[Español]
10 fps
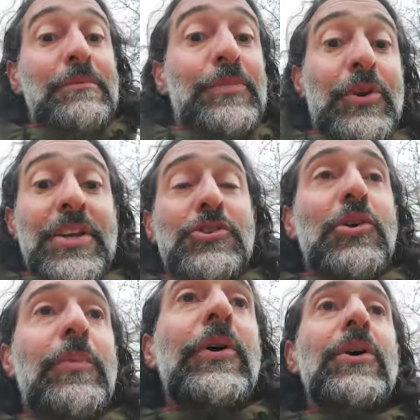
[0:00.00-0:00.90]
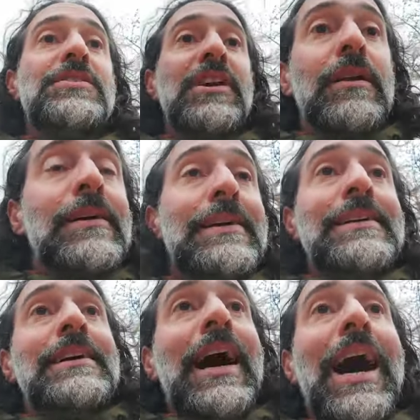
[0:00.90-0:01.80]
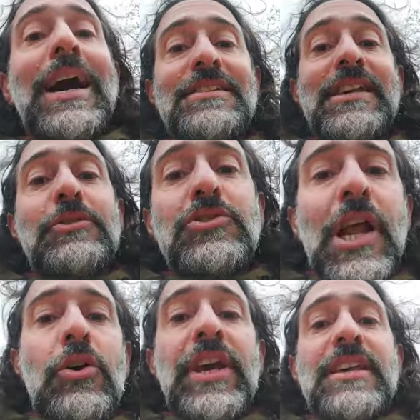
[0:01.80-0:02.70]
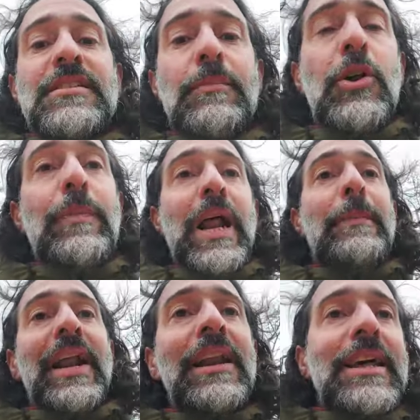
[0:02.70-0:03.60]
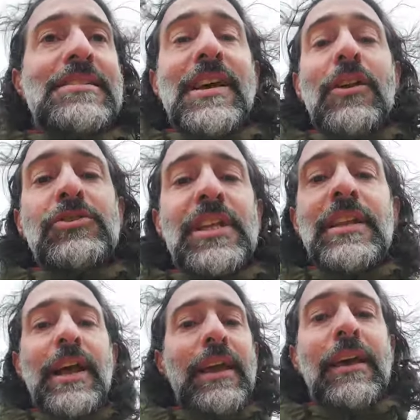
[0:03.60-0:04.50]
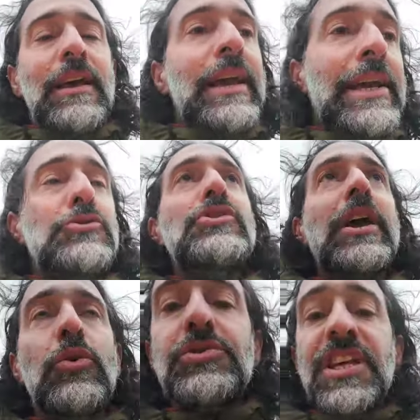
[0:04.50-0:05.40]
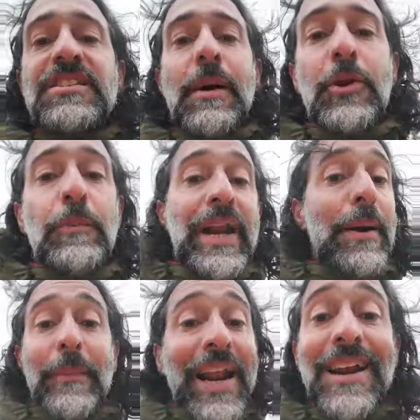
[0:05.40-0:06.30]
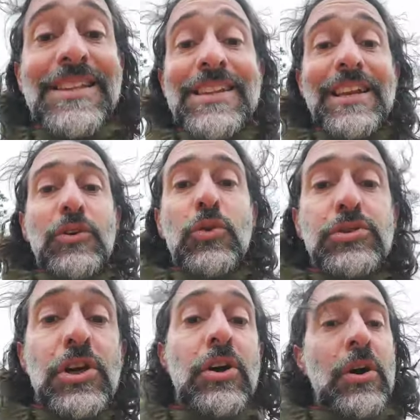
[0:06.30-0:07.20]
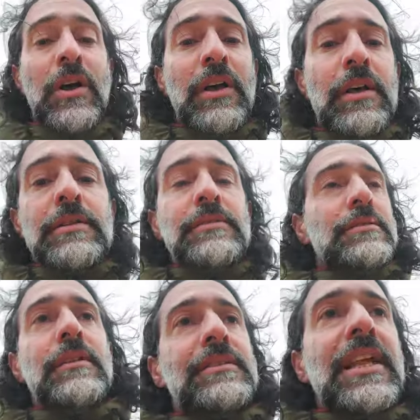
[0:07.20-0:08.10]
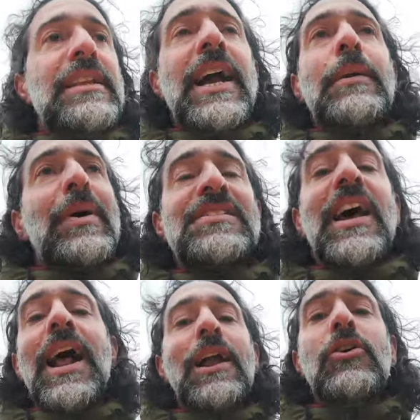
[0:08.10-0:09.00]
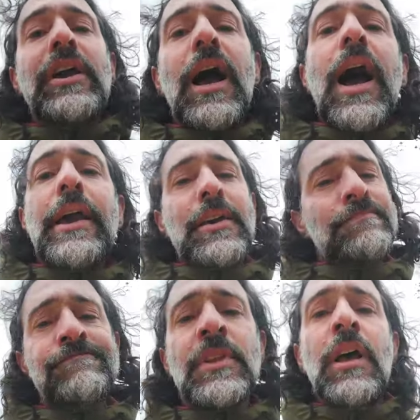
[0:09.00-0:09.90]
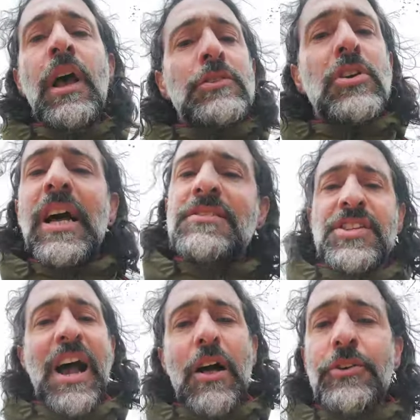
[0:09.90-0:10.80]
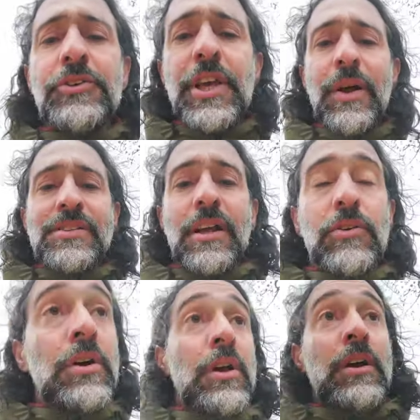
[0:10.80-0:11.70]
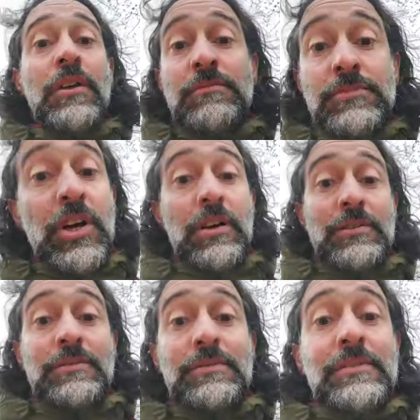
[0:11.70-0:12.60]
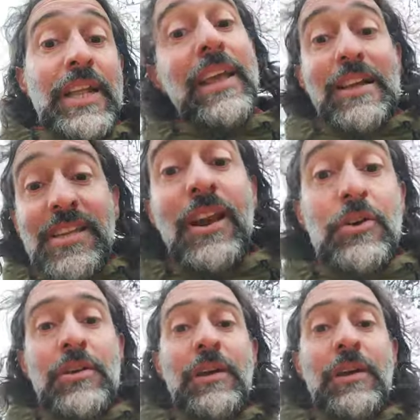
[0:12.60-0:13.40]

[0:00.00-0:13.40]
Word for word: Porque yo no puedo decir, ah, sí, esto ya lo hice, pero para parar de hacerlo tendría que... Esto es una injusticia, pero para parar de ser injusto tendría que pasar algo que, ay, estoy cansado, no quiero hacerlo. No, tienes que hacerlo.